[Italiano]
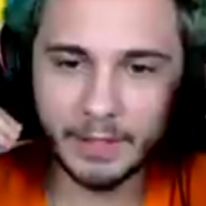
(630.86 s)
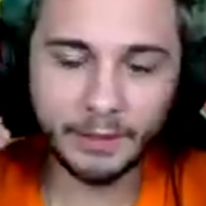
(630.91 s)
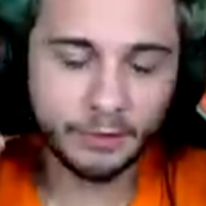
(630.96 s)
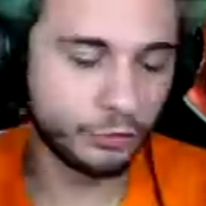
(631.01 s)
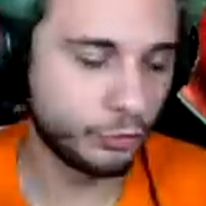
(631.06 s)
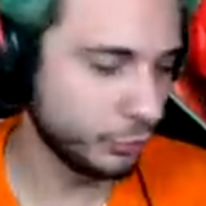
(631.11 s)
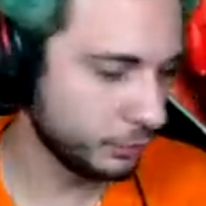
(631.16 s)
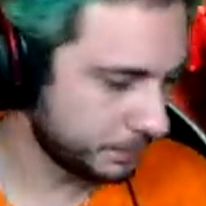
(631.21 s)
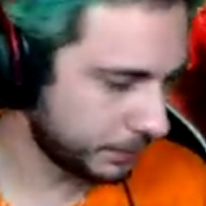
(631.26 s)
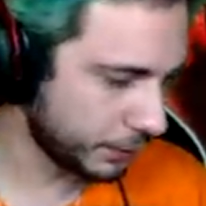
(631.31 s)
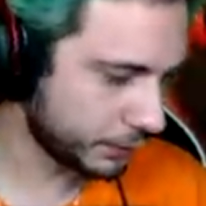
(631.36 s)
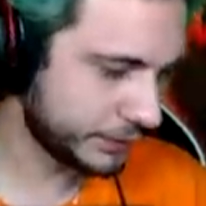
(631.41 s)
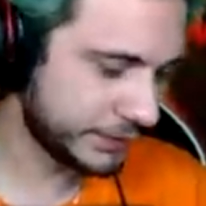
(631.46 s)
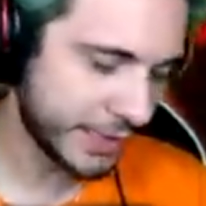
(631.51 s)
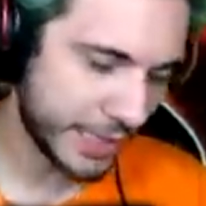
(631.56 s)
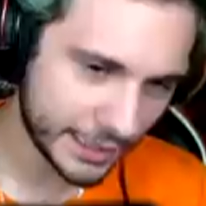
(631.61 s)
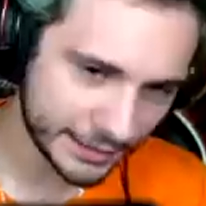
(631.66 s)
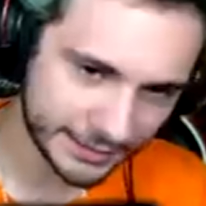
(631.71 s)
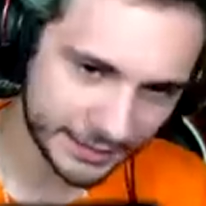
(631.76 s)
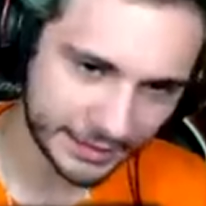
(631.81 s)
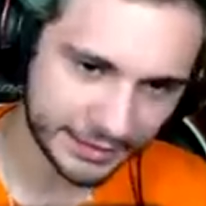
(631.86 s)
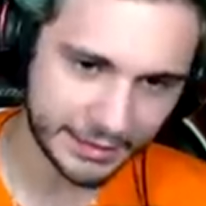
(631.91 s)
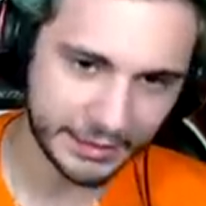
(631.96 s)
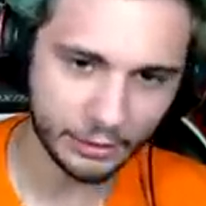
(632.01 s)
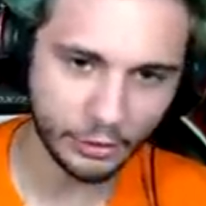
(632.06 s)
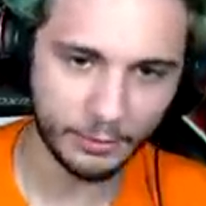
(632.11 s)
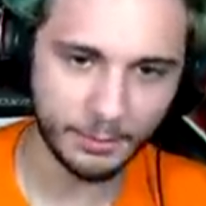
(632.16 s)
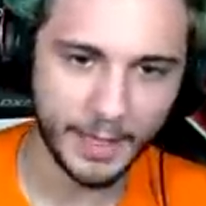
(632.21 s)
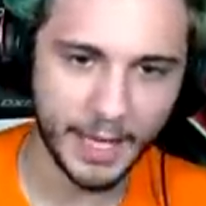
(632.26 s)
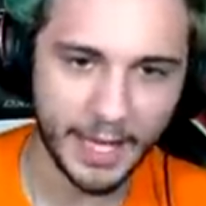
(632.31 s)
e supportate chi
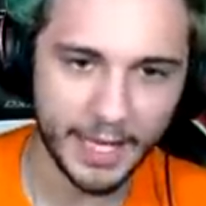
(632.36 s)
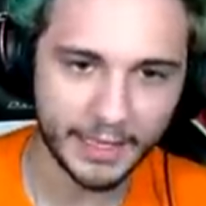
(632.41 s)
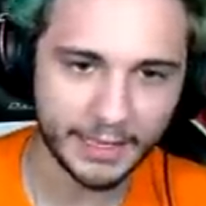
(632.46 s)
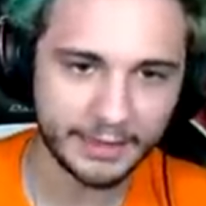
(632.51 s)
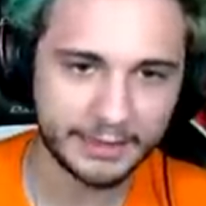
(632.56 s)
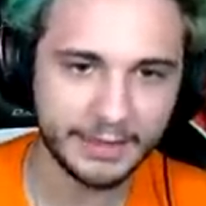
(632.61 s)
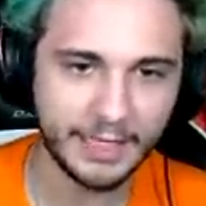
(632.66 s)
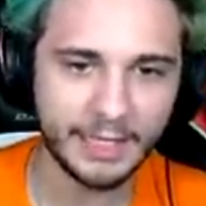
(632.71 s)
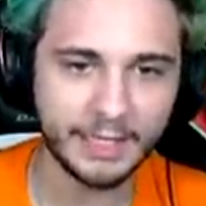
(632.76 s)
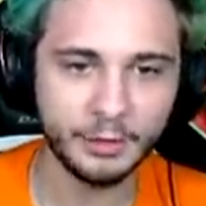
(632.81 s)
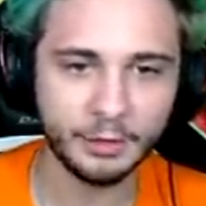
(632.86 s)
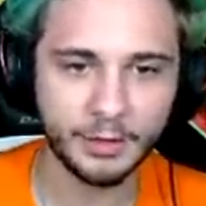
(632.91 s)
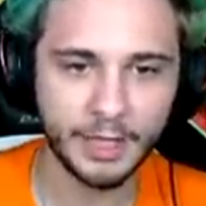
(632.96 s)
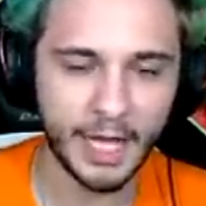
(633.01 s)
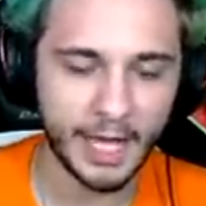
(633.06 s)
lo merita e non